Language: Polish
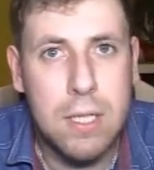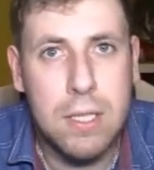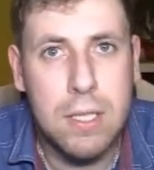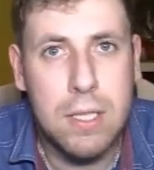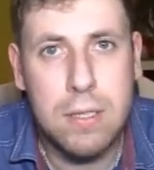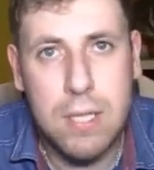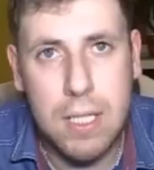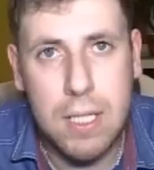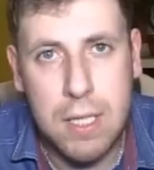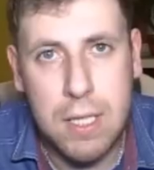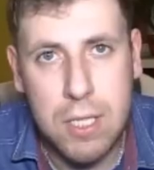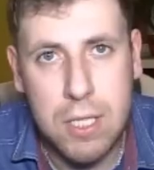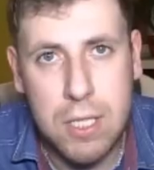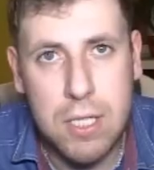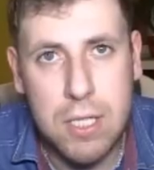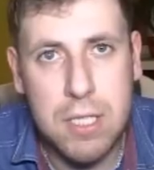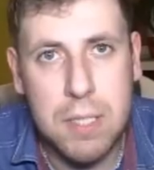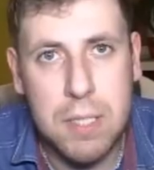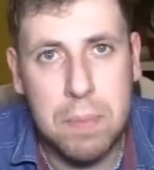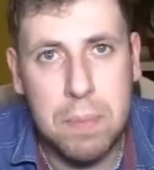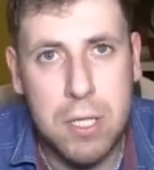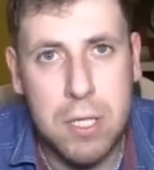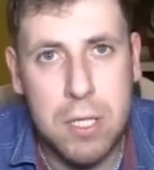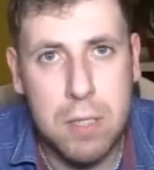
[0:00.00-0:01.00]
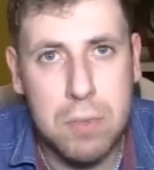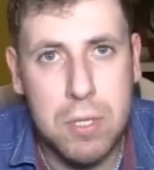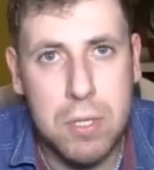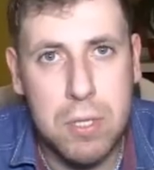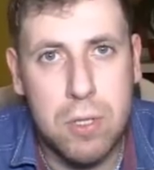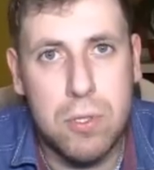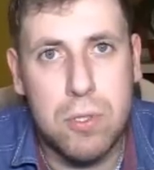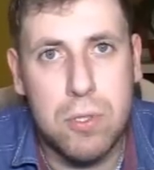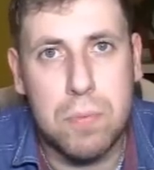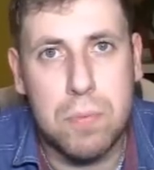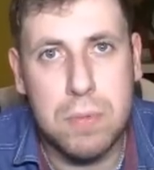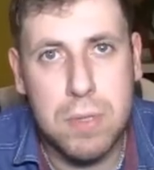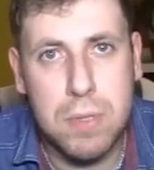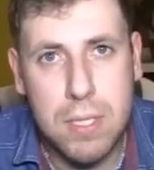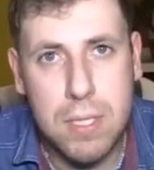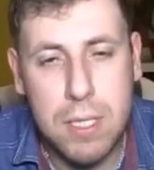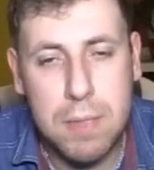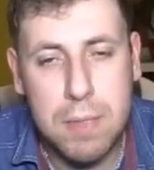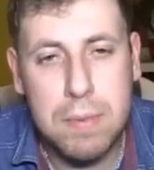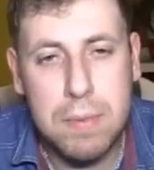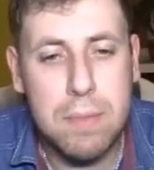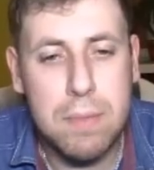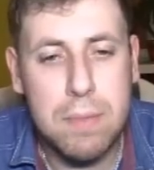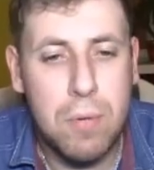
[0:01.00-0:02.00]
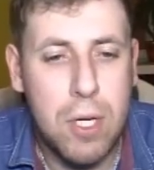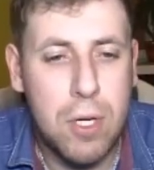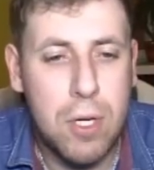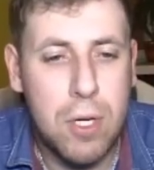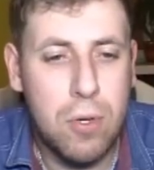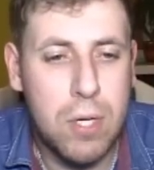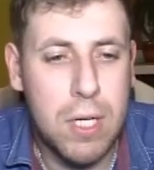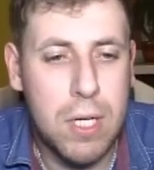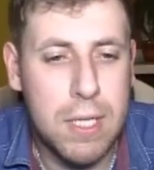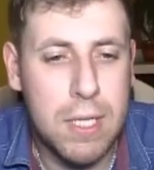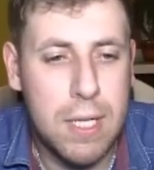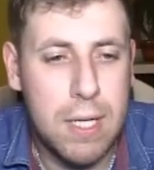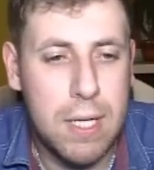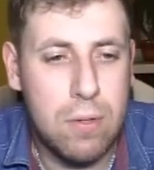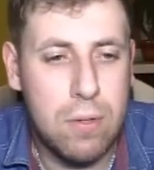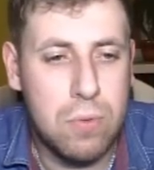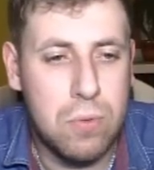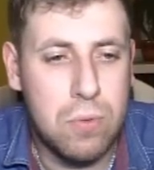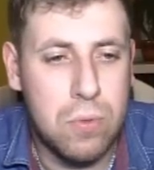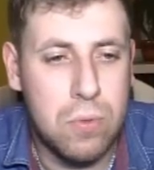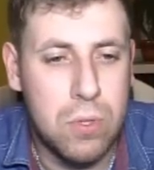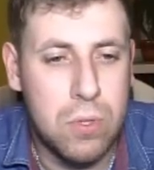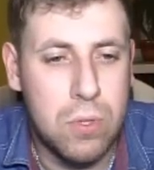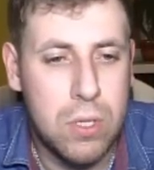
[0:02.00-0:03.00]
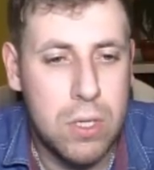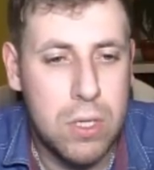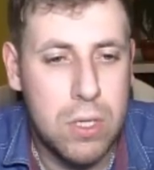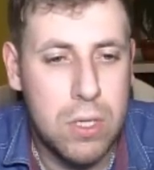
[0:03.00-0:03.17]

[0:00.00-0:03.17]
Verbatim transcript: Serdecznie zapraszam Cię do subskrypcji mojego kanału